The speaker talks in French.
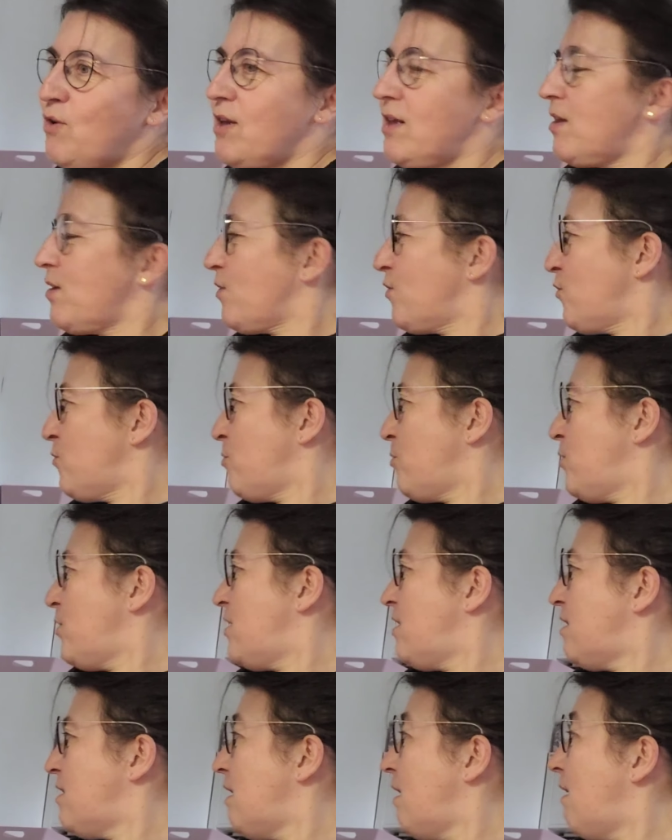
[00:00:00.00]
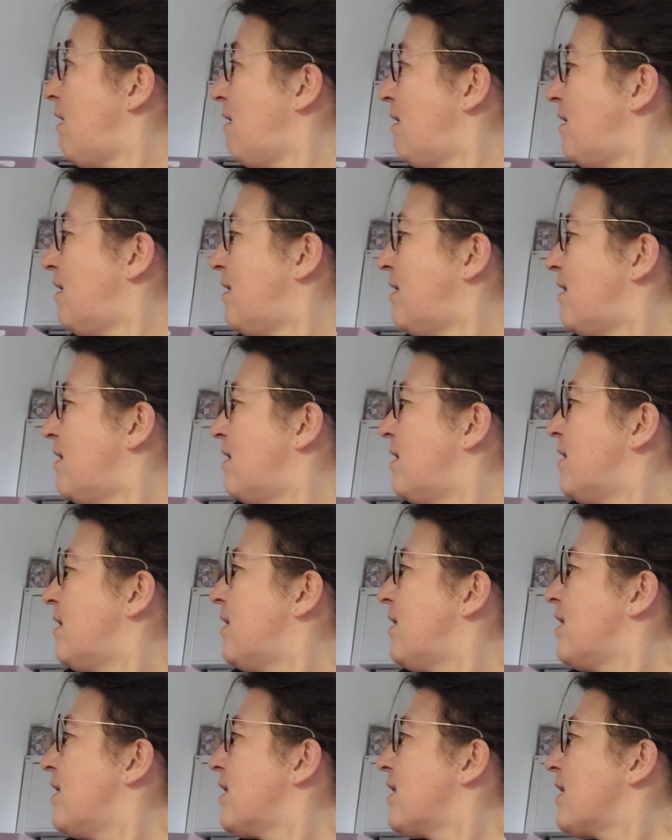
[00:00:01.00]
Qu'est-ce que je peux dire
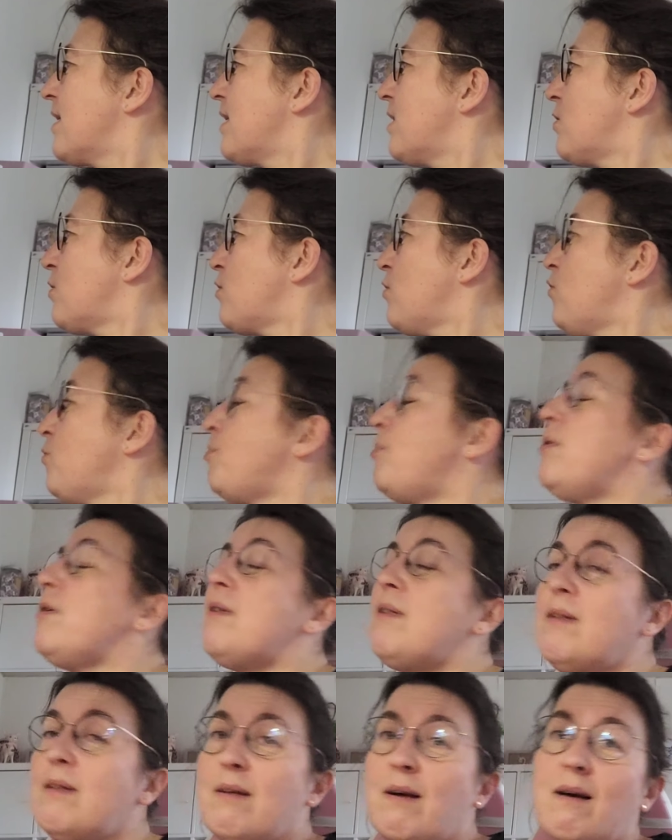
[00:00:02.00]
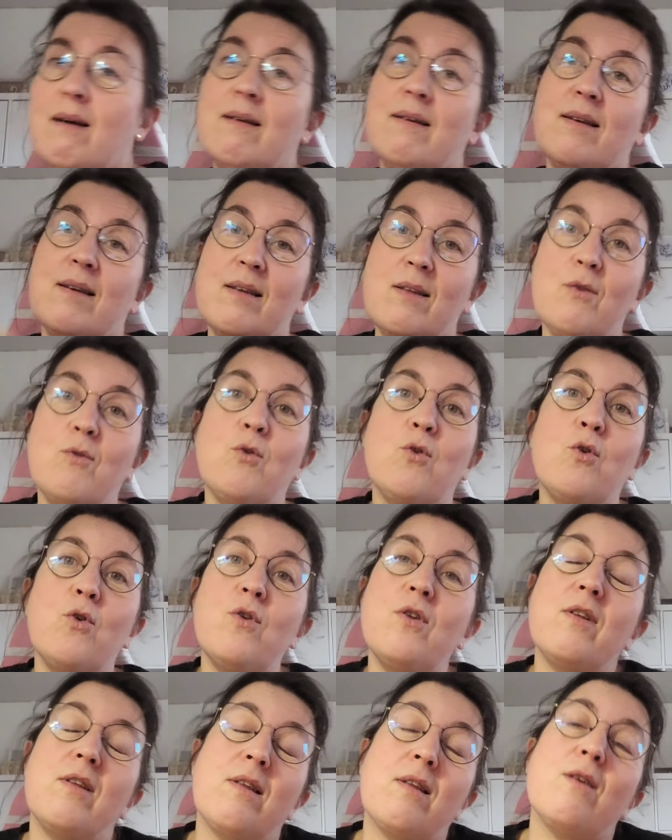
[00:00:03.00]
Qu'est-ce que je peux dire
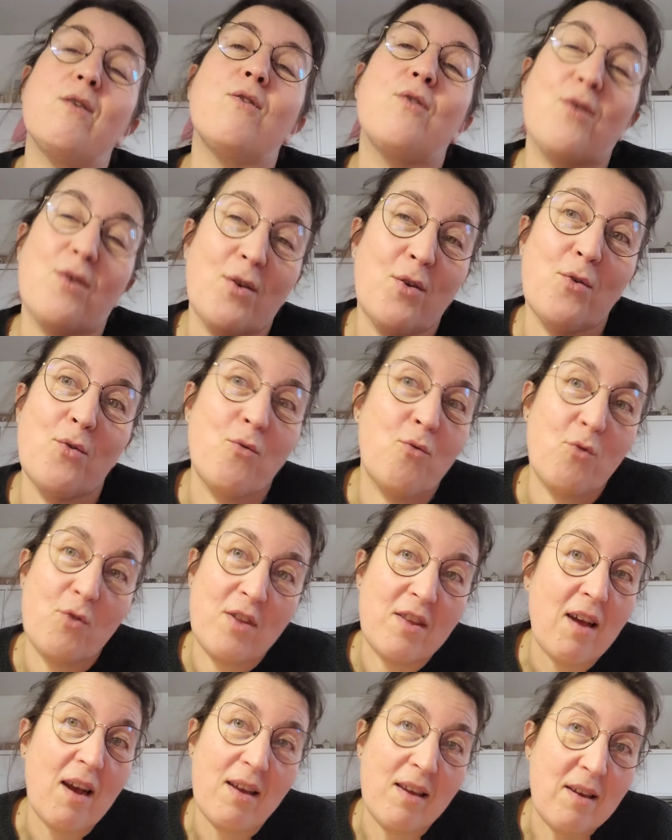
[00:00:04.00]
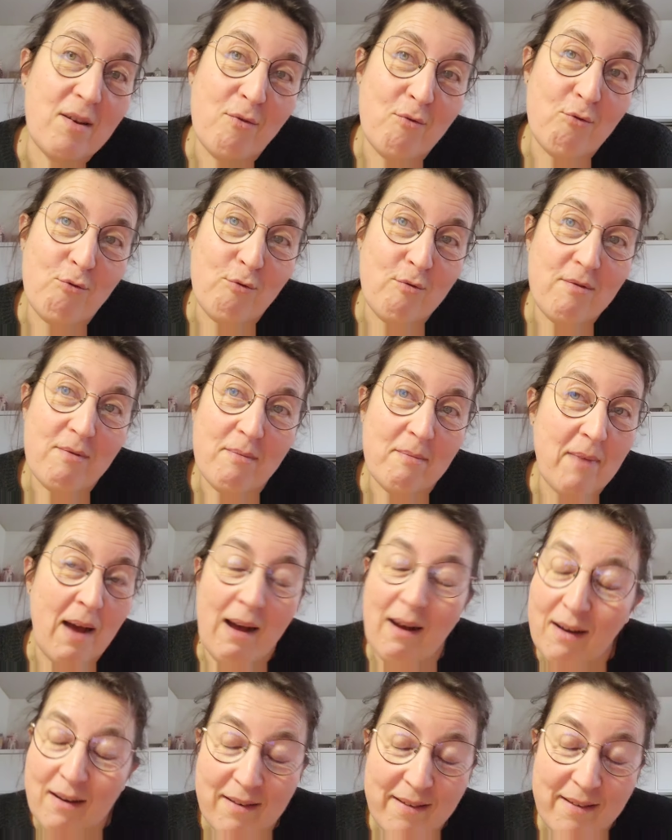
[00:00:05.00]
Qu'est-ce que vous diriez, vous hein